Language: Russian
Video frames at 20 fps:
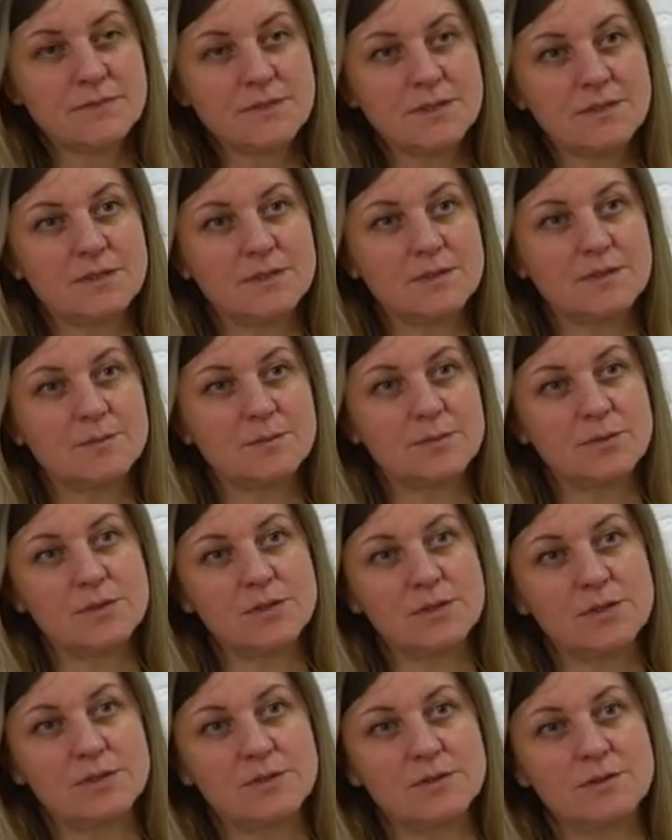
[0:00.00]
э,
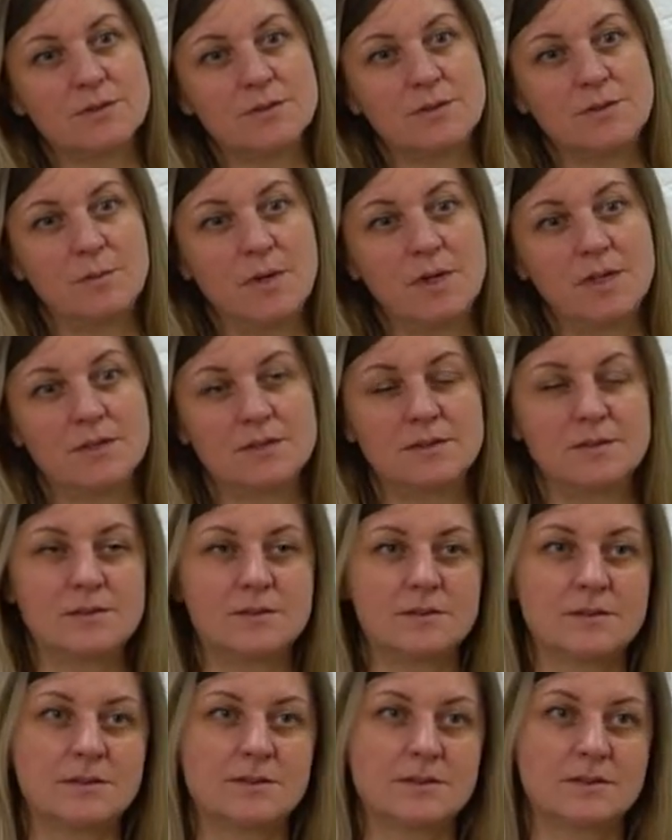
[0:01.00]
просто снимала
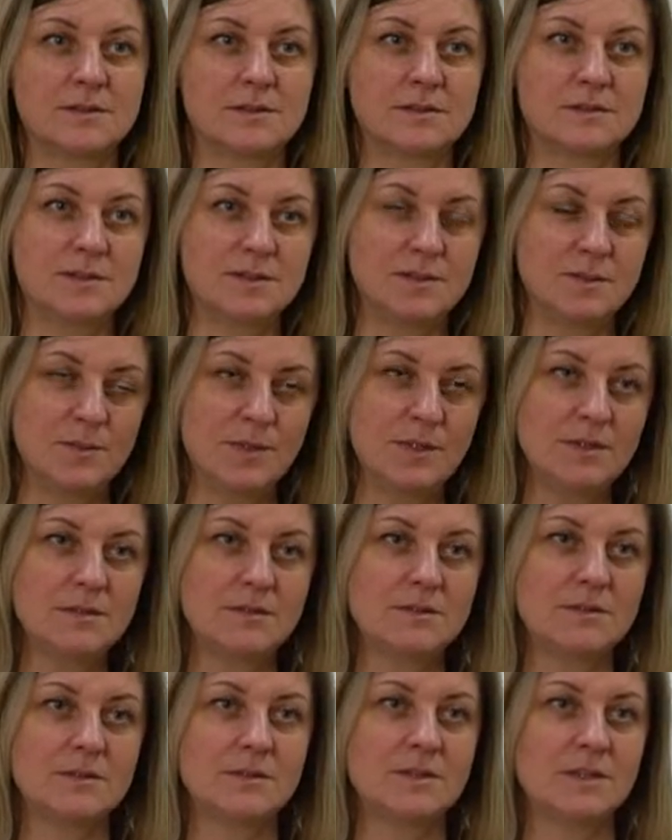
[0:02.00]
с
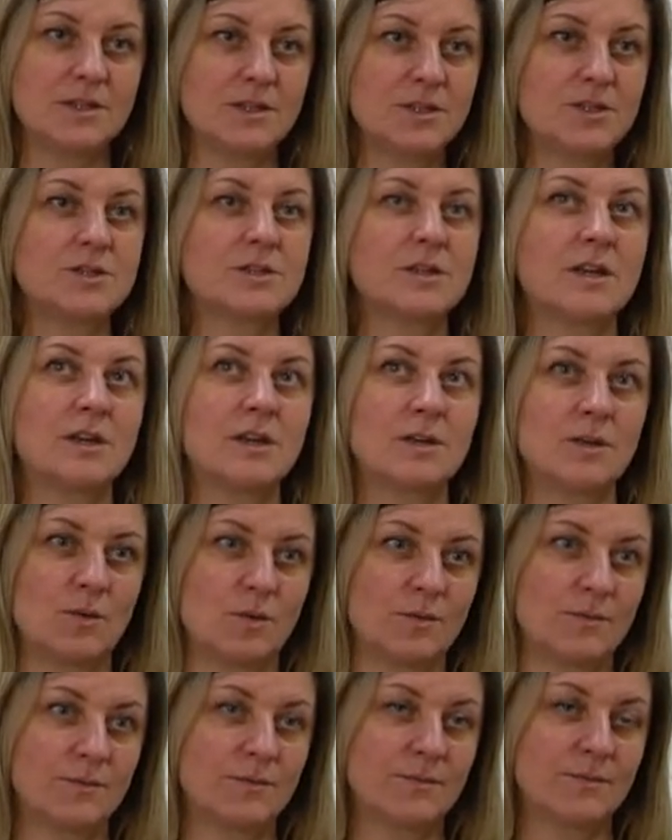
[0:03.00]
детьми экологическое
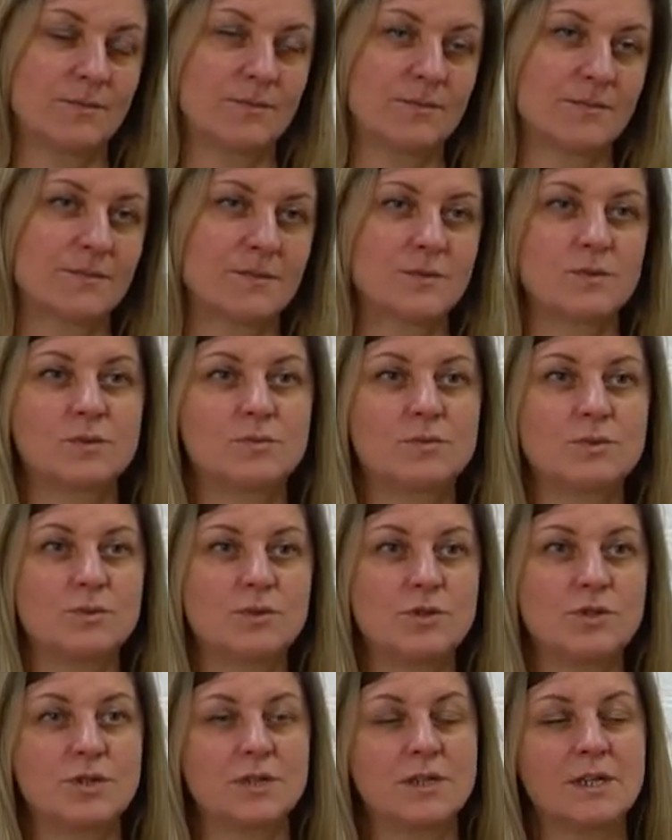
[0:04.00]
кино. Ну, вот,
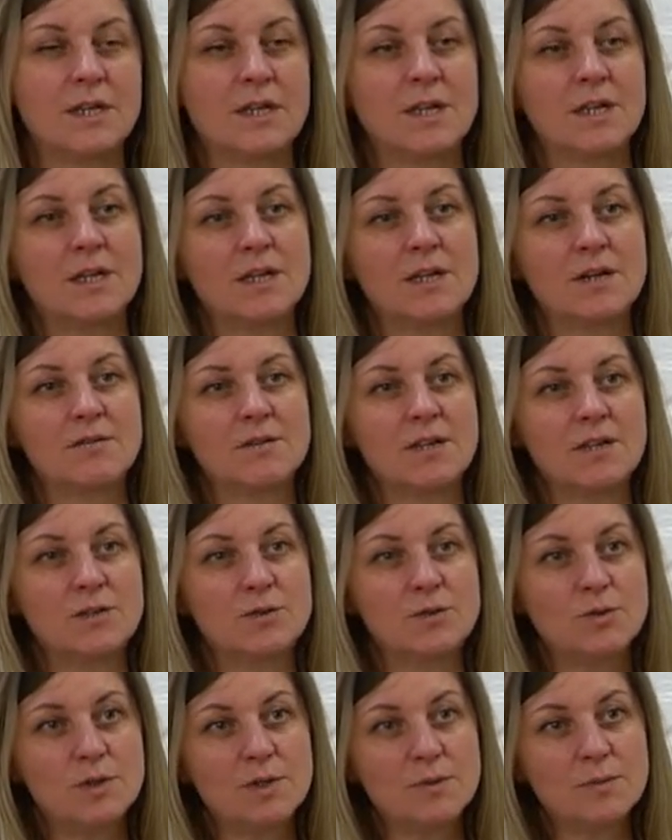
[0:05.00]
будучи
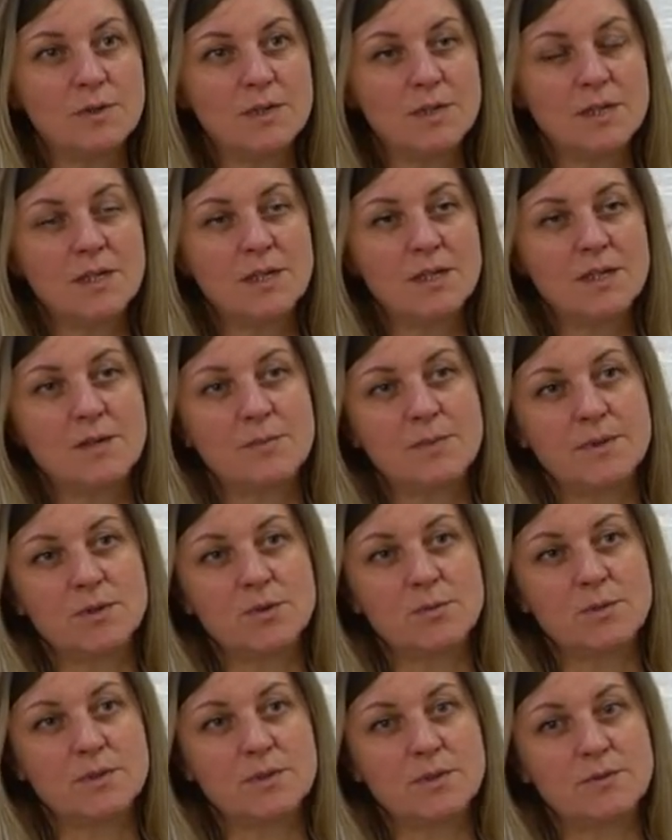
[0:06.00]
волонтером, и
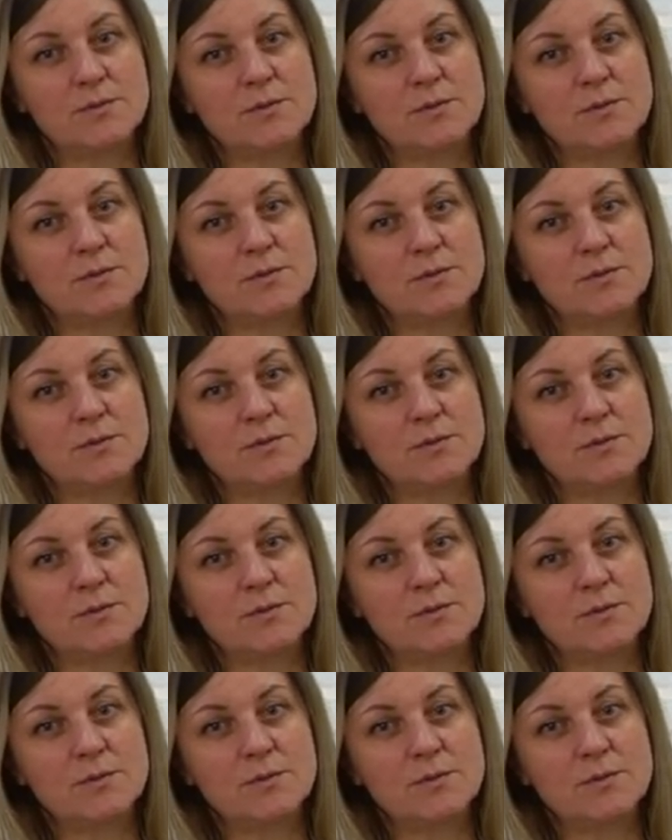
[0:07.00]
потом она